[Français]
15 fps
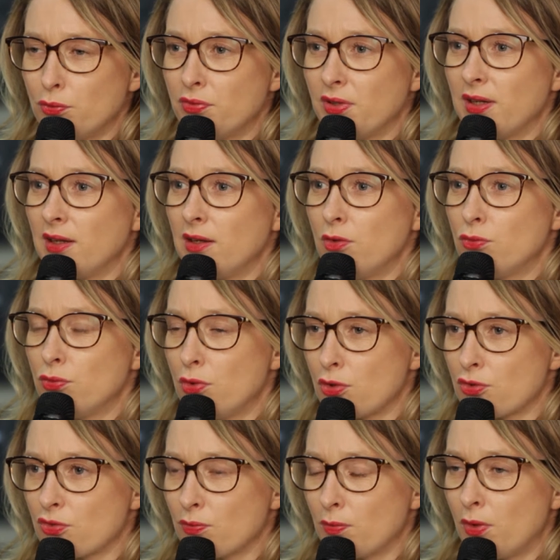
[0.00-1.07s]
nouvelles, du
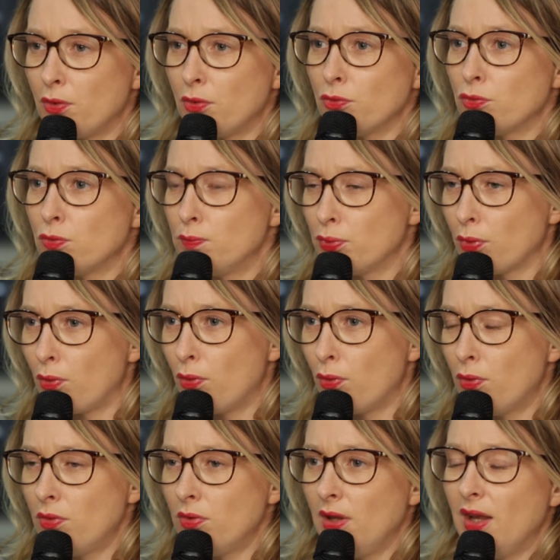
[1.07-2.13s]
logement, du
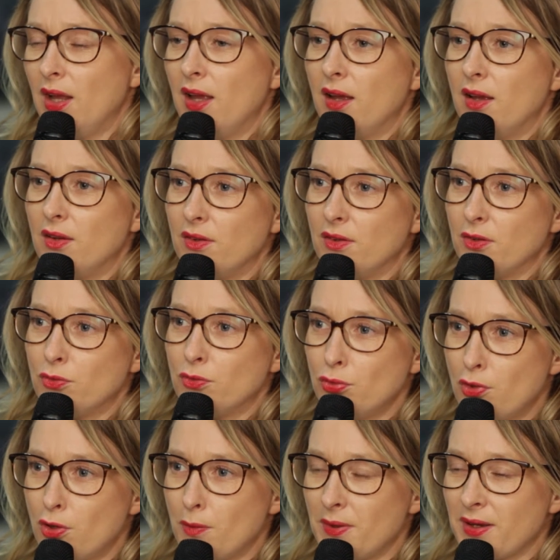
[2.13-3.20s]
bureau, euh,
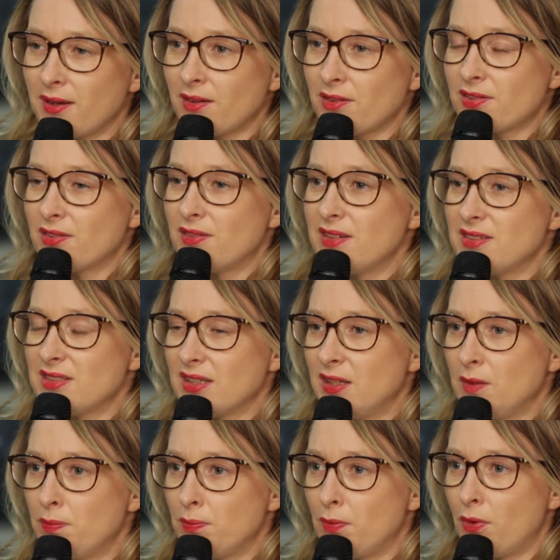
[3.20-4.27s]
du commerce, des
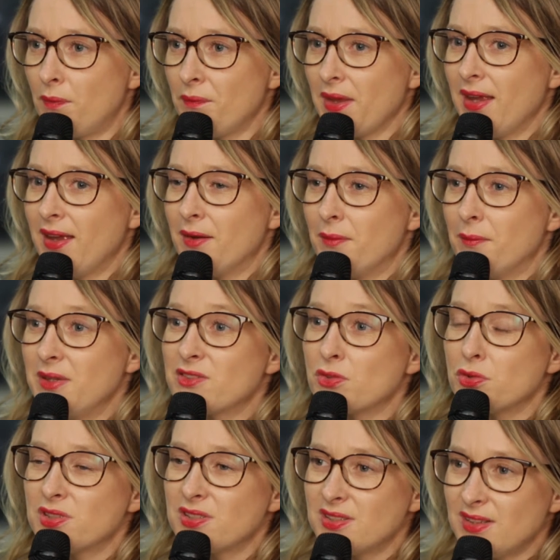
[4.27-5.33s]
équipements, mais
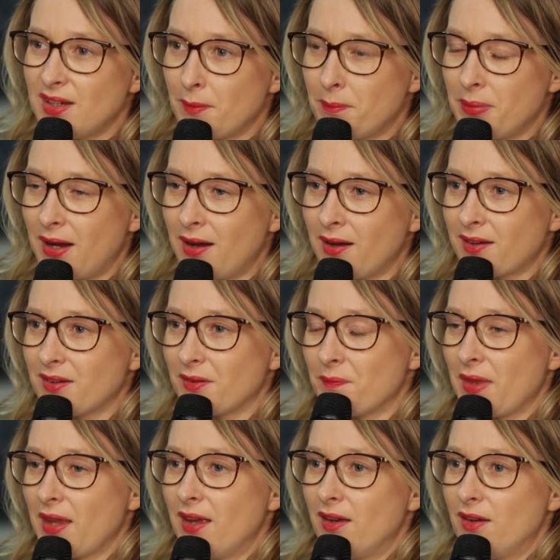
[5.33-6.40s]
aussi un parc
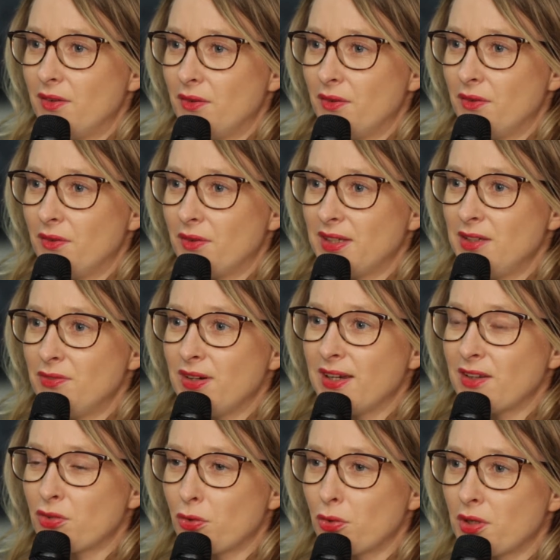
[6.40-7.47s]
qui
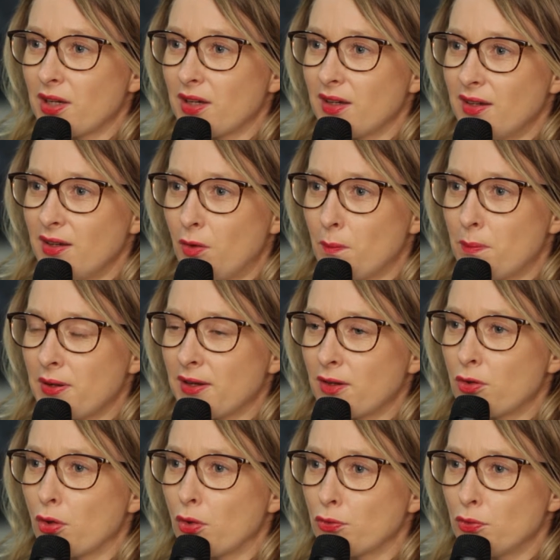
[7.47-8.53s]
va être créé en
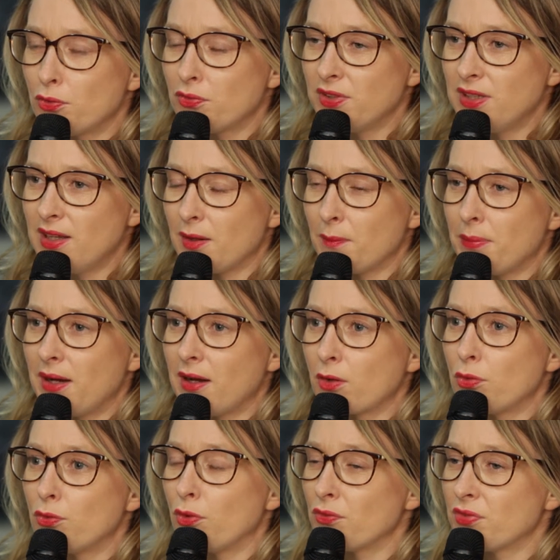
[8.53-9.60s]
plein cœur de ville, un
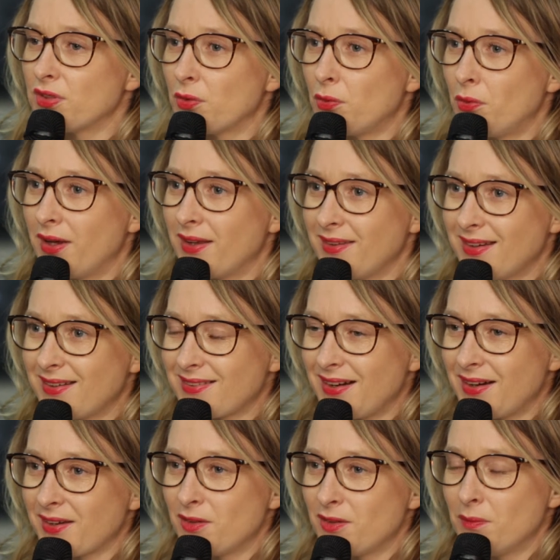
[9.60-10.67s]
parc d'environ un
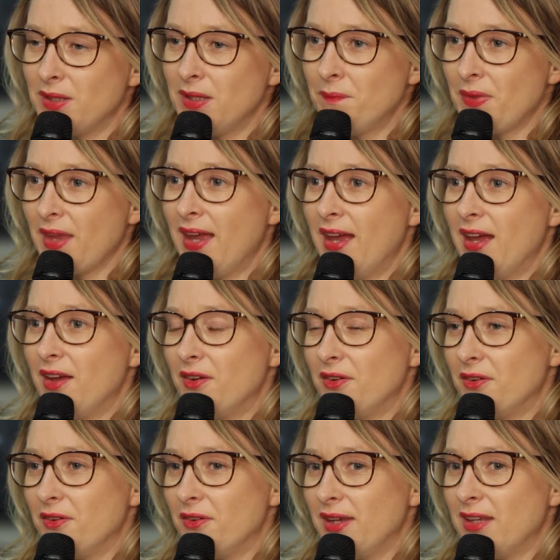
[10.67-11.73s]
hectare et demi.
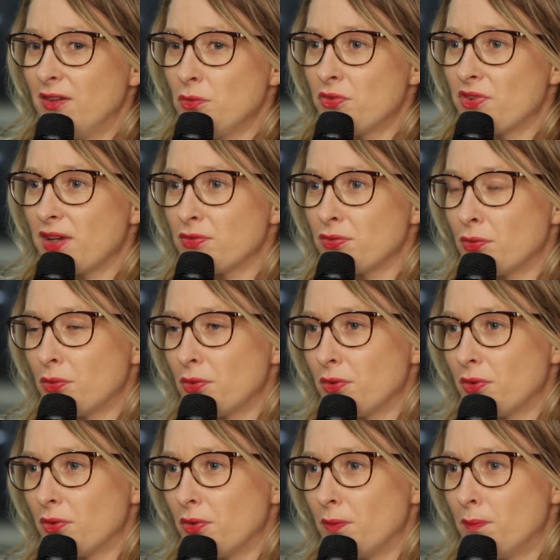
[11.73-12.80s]
et nous avons
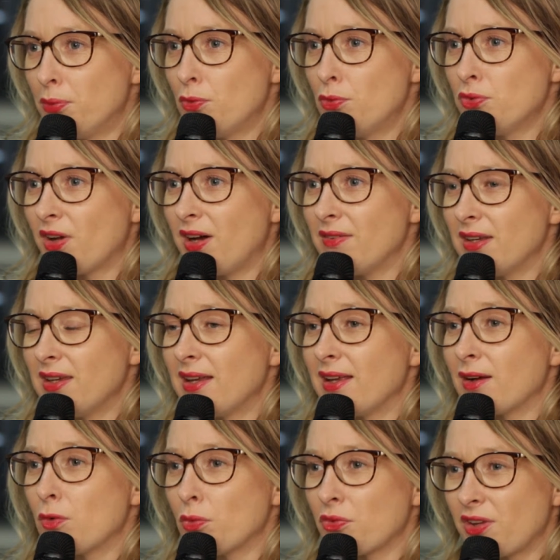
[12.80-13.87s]
beaucoup travaillé à
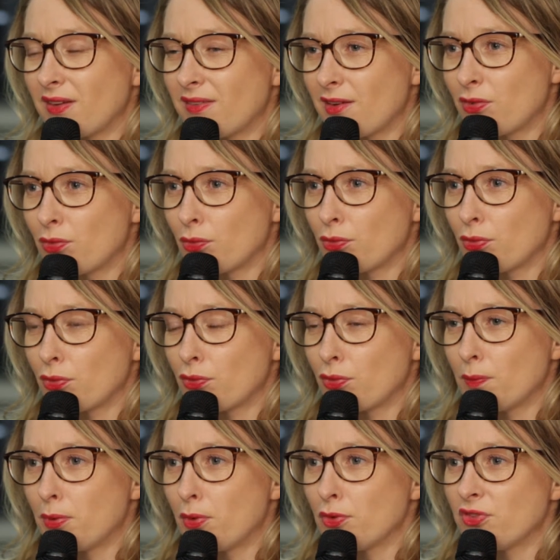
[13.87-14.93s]
la concertation sur
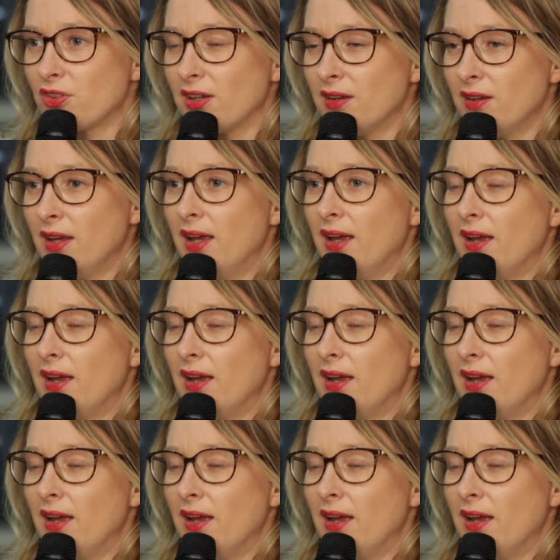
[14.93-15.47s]
ce projet,